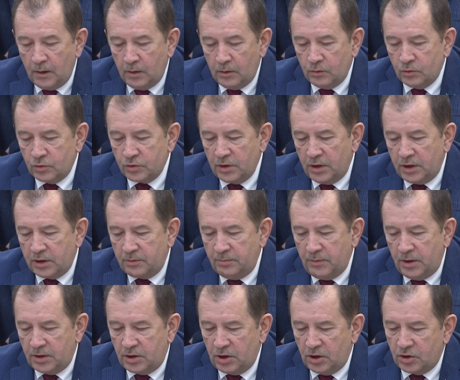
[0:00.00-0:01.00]
Нужно
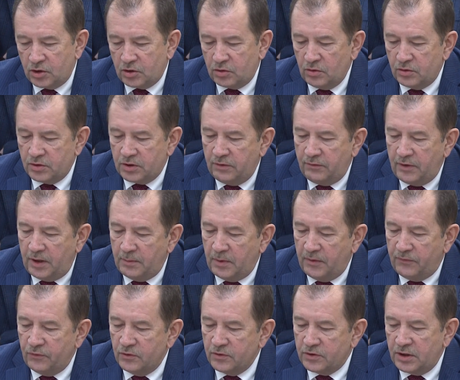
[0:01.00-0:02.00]
отметить, что за время
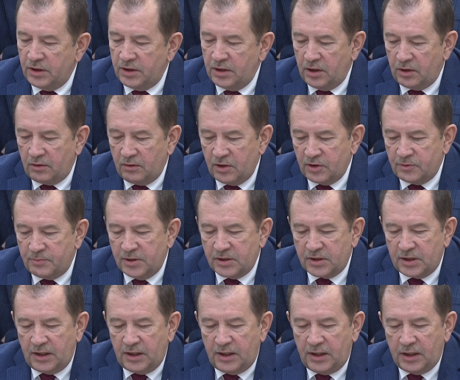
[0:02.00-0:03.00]
функционирования
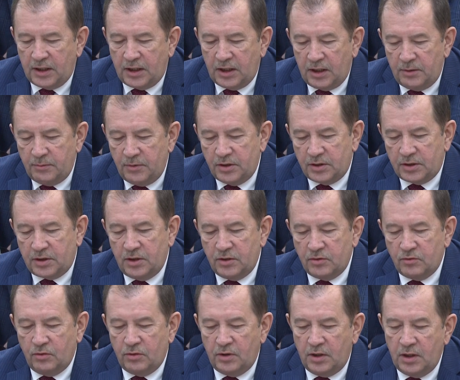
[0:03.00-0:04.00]
специальной экономической
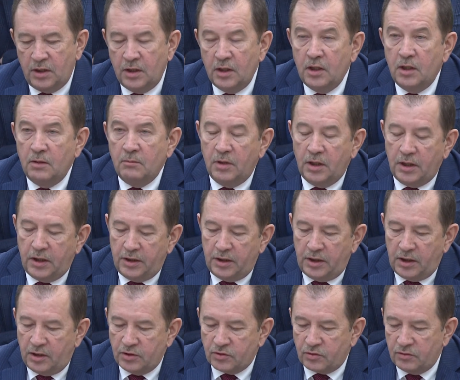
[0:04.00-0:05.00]
зоны,
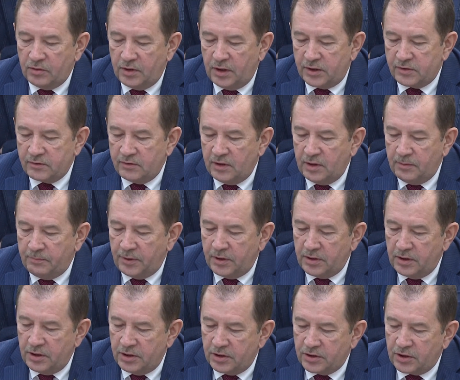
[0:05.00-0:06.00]
благодаря государственной
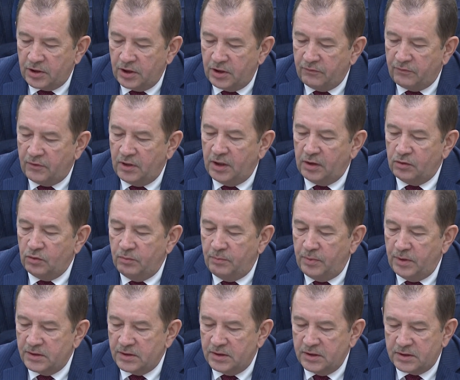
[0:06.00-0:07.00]
поддержке и вкладу
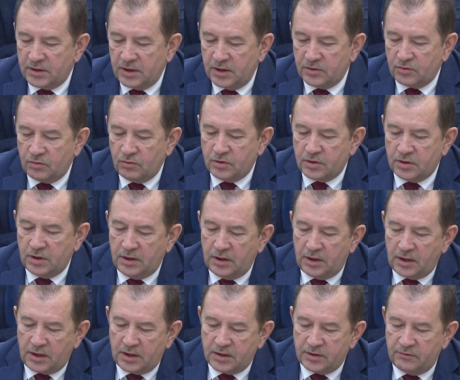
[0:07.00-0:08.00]
бизнеса, создана
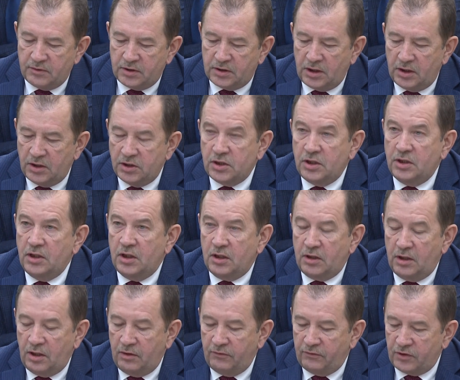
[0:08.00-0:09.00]
развитая
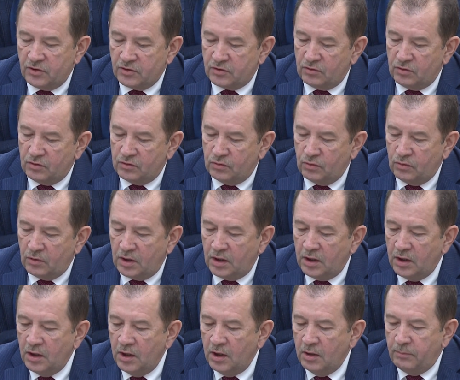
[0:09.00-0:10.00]
инженерная инфраструктура,
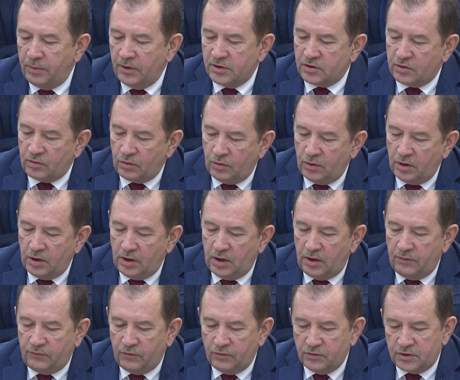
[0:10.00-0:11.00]
построены и
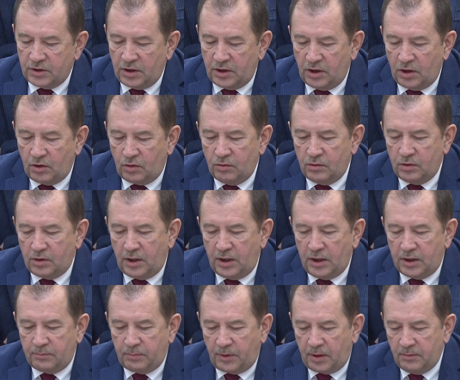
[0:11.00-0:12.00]
функционируют
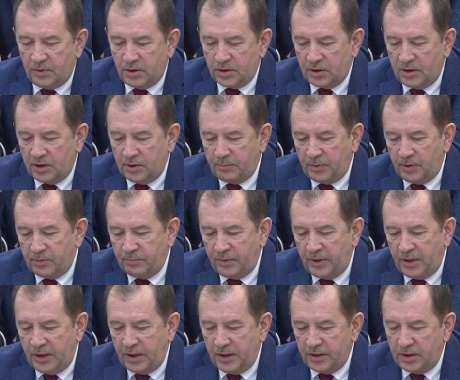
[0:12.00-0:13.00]
ряд промышленных
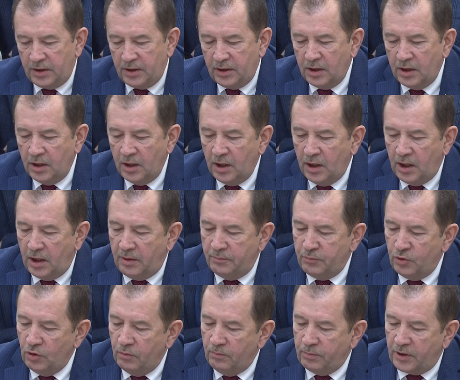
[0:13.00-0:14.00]
предприятий.
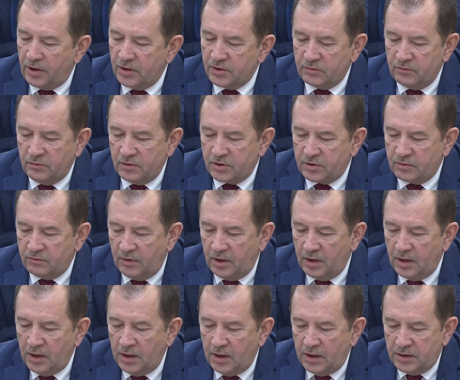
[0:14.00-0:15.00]
Объем производства
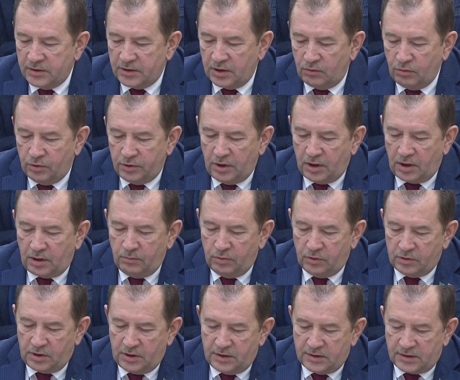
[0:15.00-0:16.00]
за годы
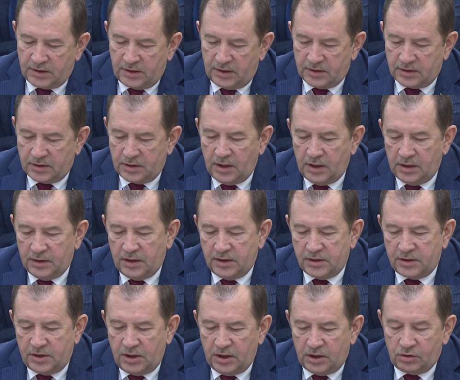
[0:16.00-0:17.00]
работы СС
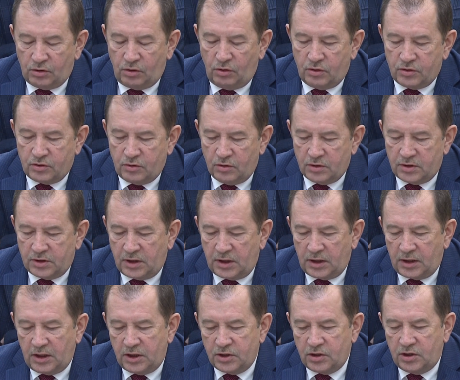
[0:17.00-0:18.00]
достиг
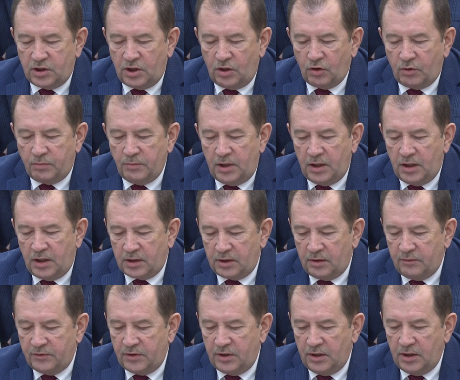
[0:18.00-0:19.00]
344
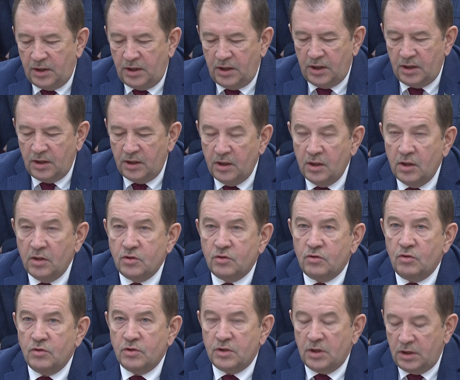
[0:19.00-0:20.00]
миллиардов тенге,
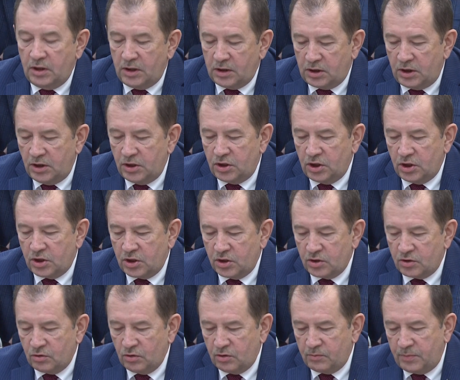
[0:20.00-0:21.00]
создано
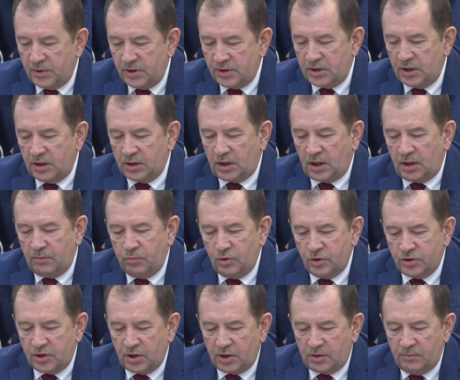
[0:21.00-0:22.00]
1650
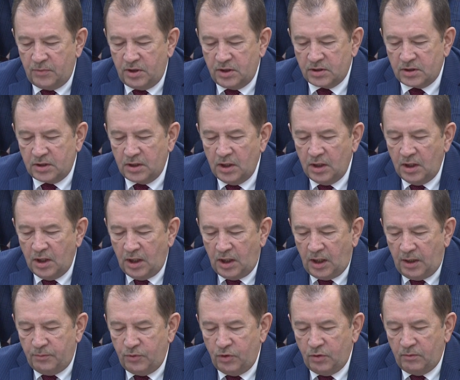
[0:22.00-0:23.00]
рабочих мест –
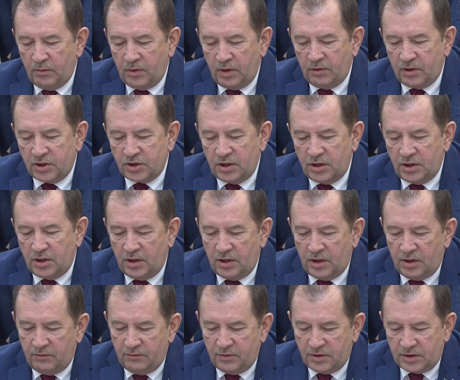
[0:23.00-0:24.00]
Объем вложений и
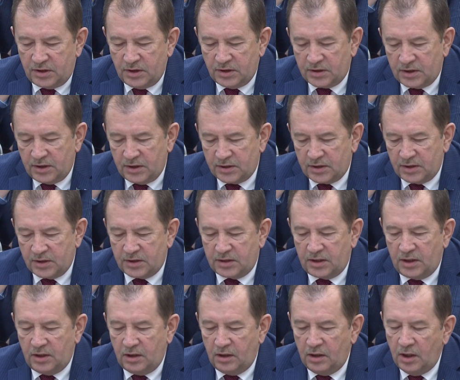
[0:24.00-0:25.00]
инвестиций
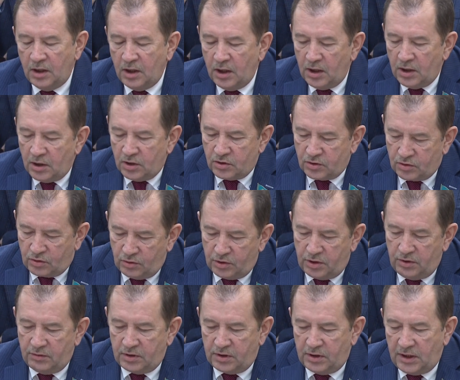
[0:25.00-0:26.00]
составил
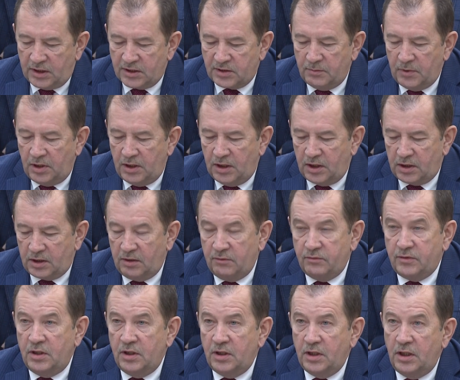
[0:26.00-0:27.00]
119 миллиардов
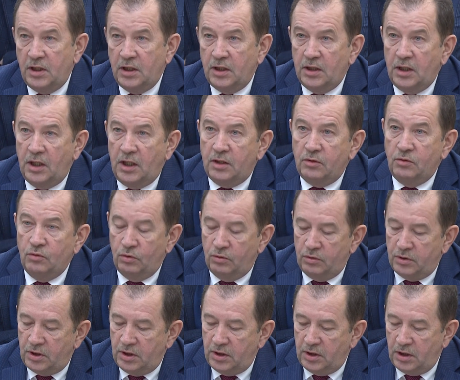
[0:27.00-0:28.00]
тенге. На одну
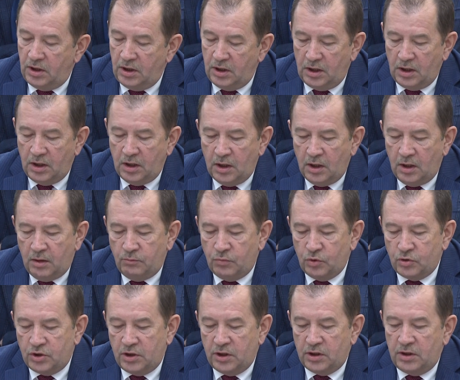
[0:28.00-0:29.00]
тенге
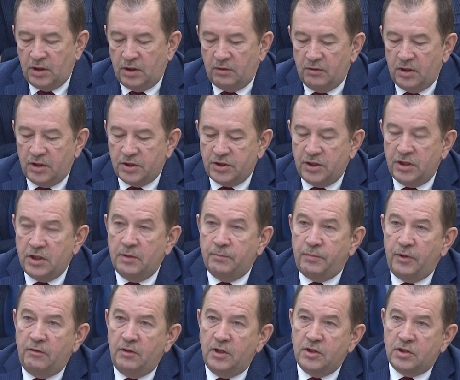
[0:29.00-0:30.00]
бюджетных вложений
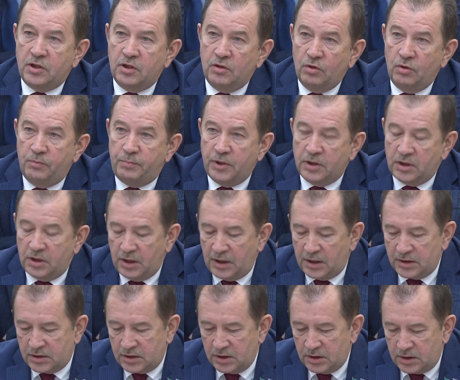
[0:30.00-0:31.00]
привлечено
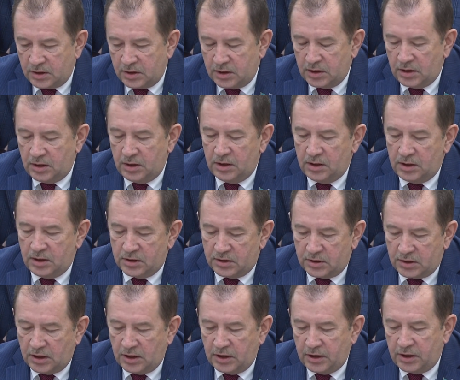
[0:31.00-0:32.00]

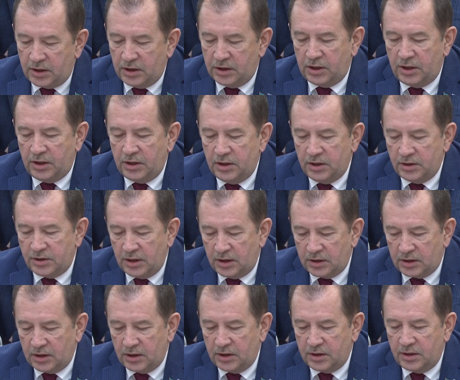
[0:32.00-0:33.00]

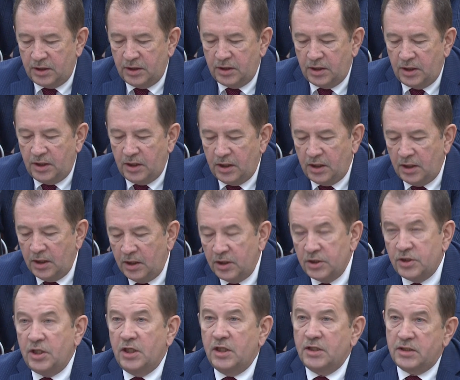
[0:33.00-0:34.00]
15,3 тенге
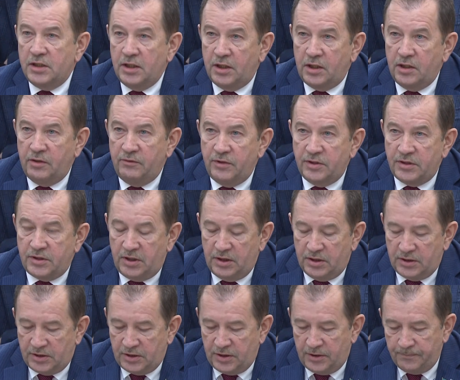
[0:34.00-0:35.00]
частных
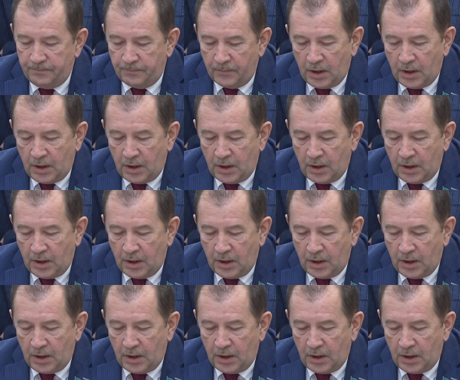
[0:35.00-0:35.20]
инвестиций.